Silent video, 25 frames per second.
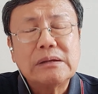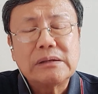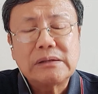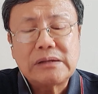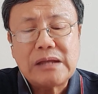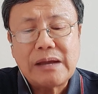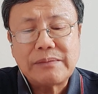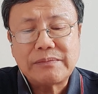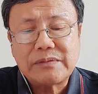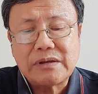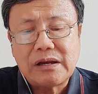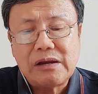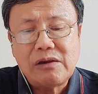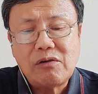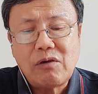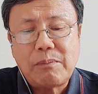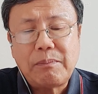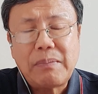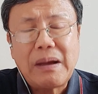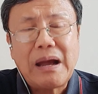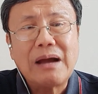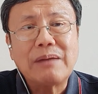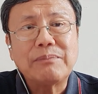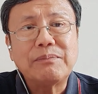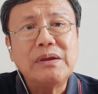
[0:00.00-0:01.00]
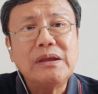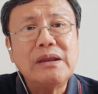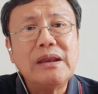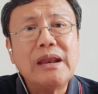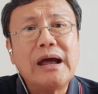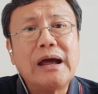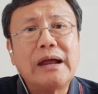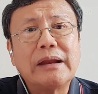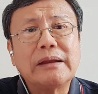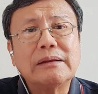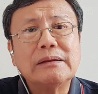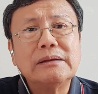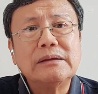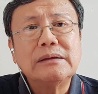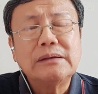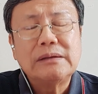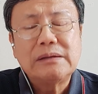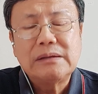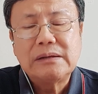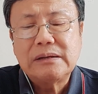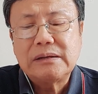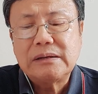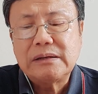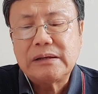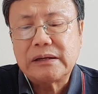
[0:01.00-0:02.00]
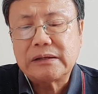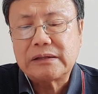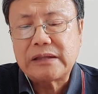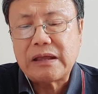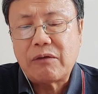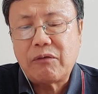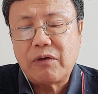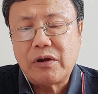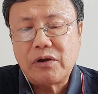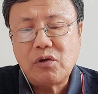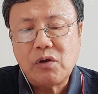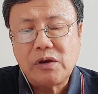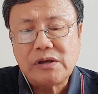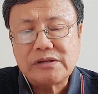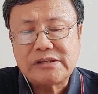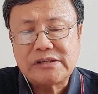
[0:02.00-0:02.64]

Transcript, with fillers: แทบจะเรียกว่าพังพินาศ แต่ว่าด้วย